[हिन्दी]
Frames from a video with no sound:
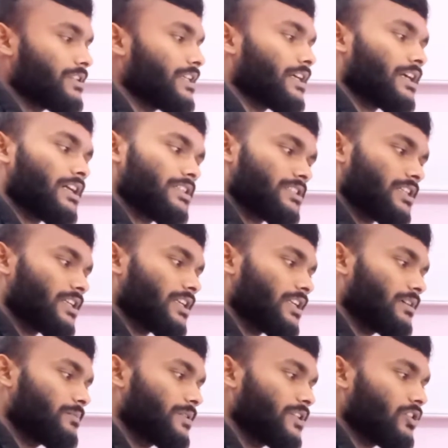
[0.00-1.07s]
भी है कल्चर
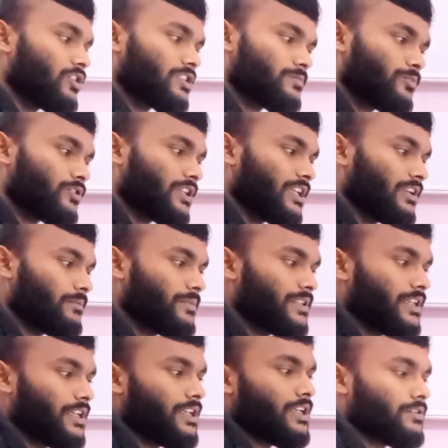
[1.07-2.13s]
क्लब भी है और स्पोर्ट क्लब भी
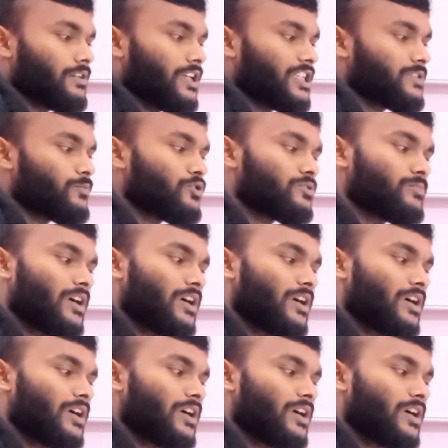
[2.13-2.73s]
है स्पोर्ट्स